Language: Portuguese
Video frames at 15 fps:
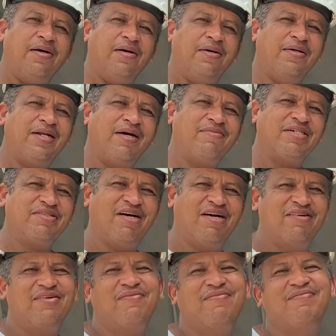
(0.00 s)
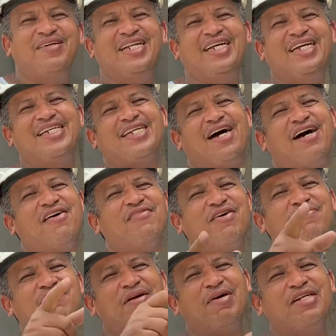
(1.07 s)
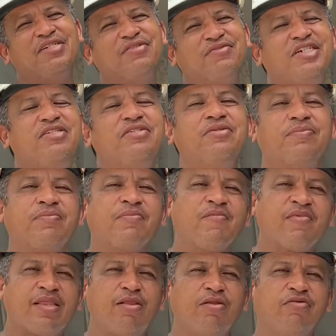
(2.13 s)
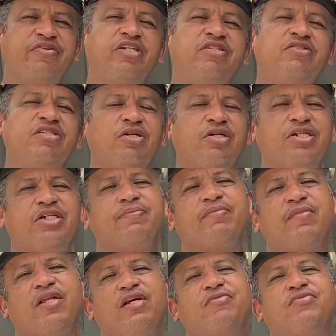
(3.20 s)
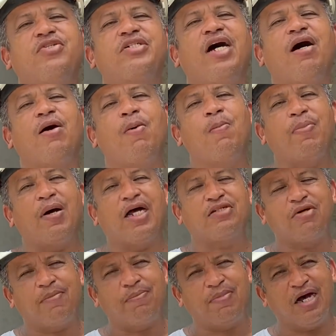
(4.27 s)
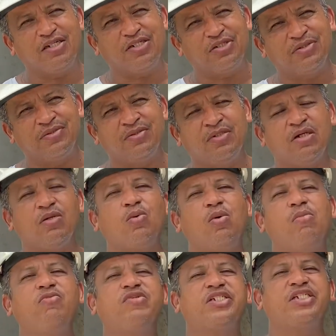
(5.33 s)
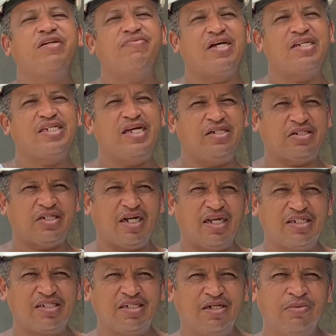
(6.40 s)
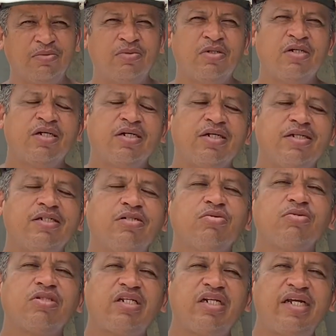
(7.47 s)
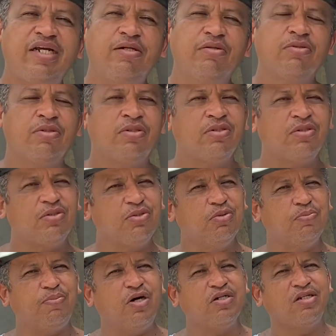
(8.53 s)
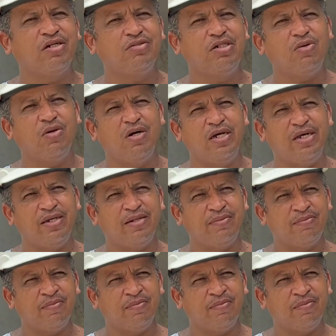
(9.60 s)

Olá pessoal, beleza? Vamos para mais um vídeo. No vídeo de hoje eu vou dar um passo a passo como você fazer a instalação do trilho do portão de correr.